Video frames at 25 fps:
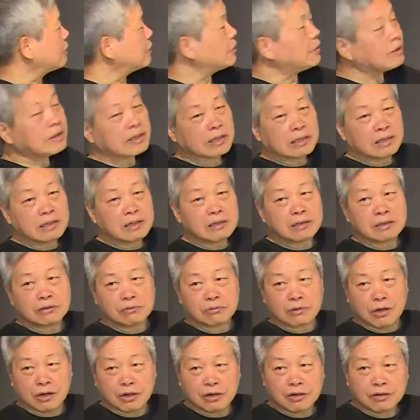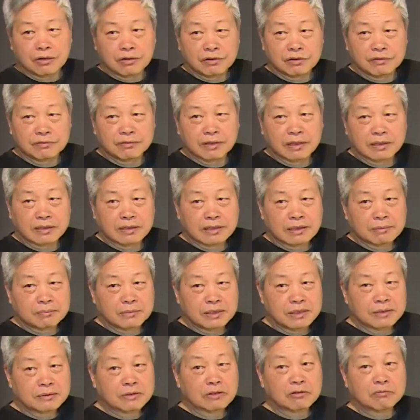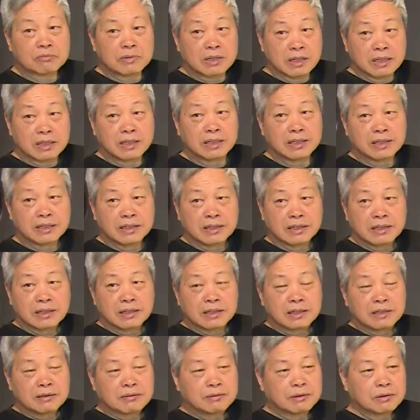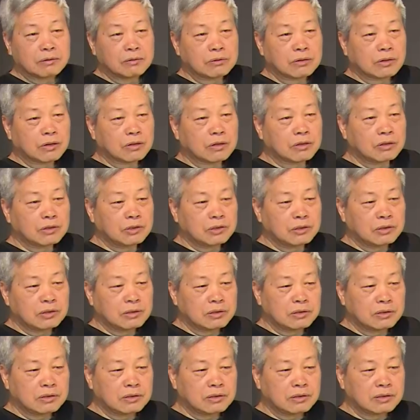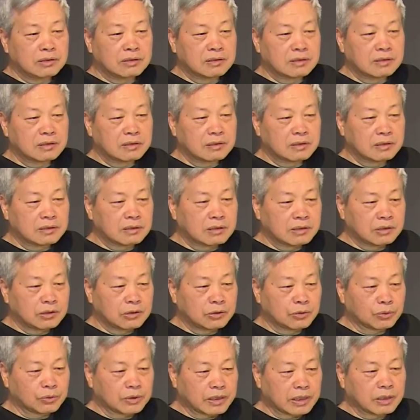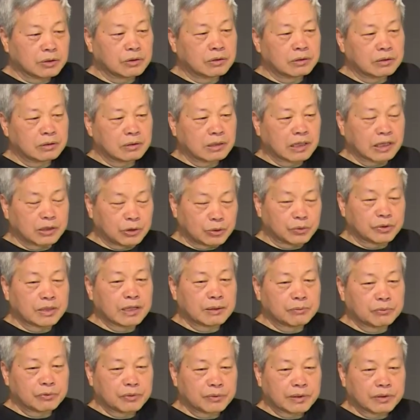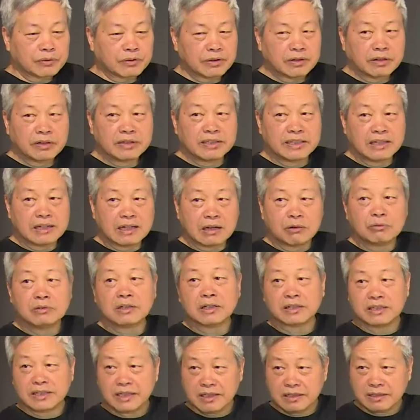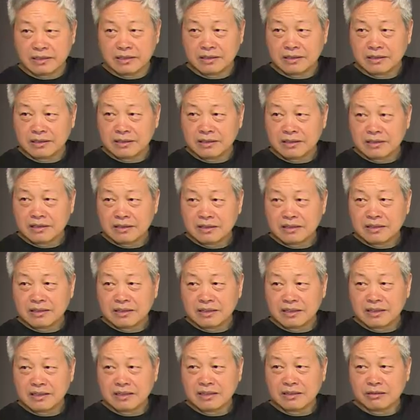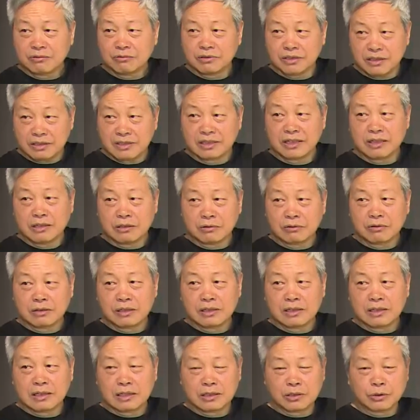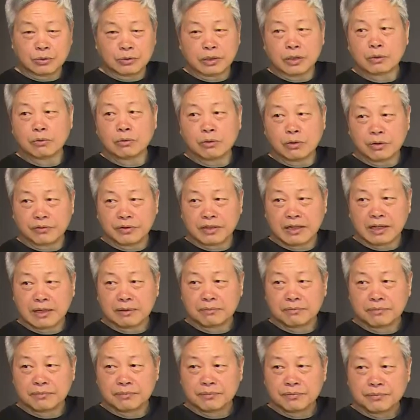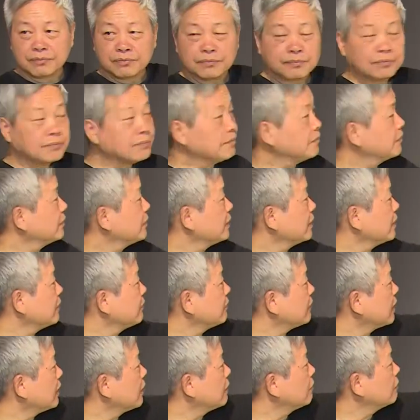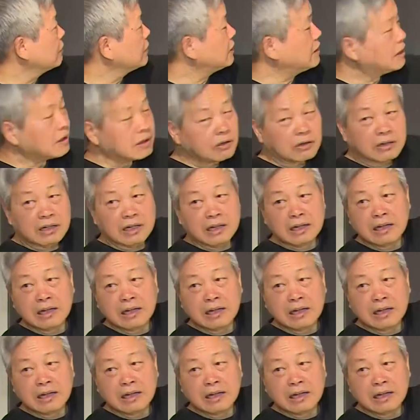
Kỹ thuật Nhà nước lúc đó vào những năm 1960, và lúc đó chủ nhiệm của Ủy ban này nó chính là ông Trường Chinh. Đấy, ông Trường Chinh lúc ấy là Chủ tịch Quốc hội Việt Nam, và ông trước đó đã